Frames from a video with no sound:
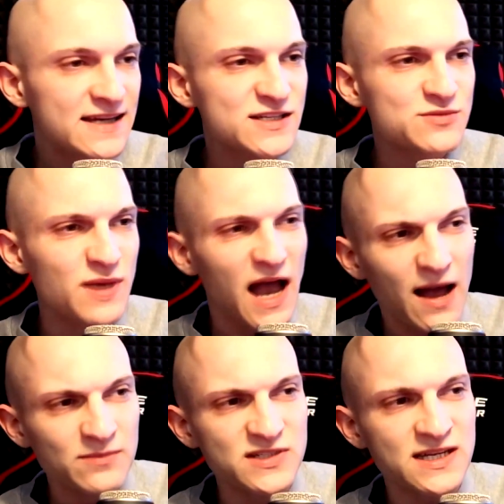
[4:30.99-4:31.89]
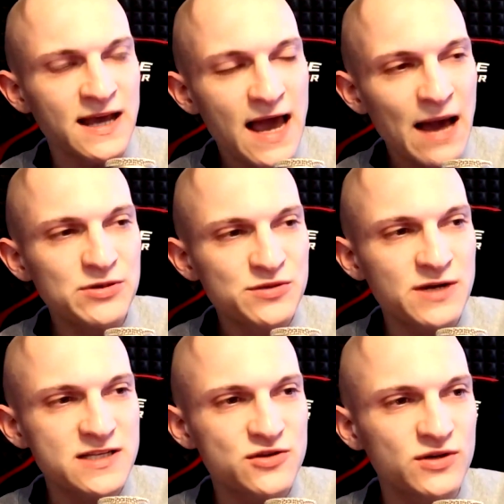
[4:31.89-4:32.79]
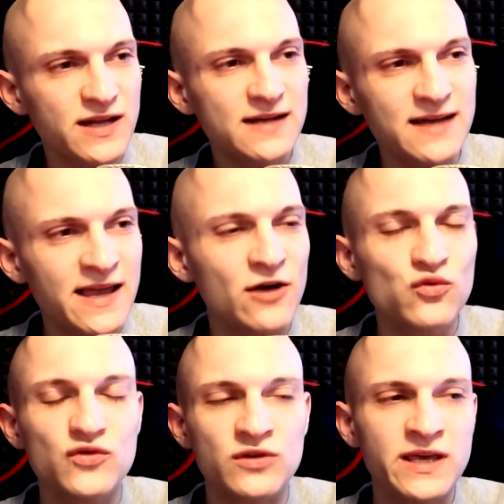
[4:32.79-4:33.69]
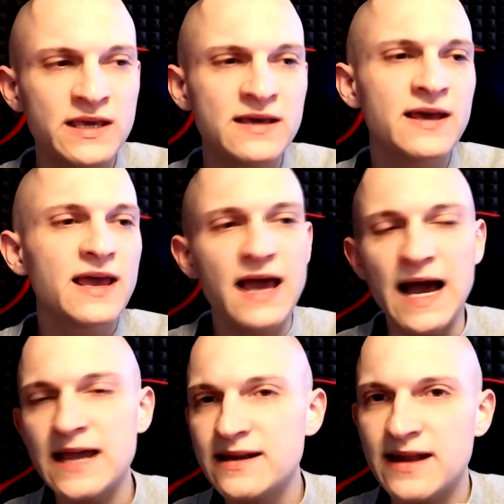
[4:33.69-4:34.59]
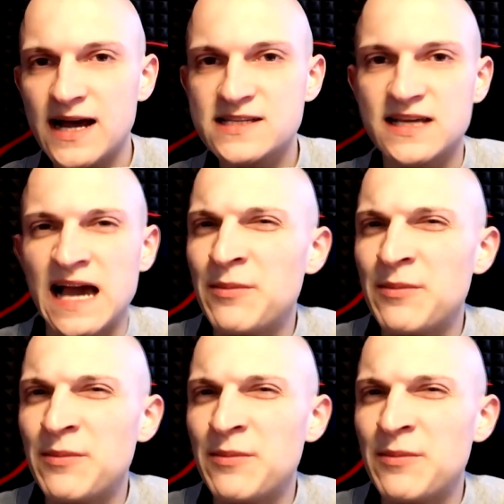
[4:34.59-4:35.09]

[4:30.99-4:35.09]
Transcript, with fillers: diesem Abend habe ich mir dann so gedacht, ah ja gut, okay, eine Nase kann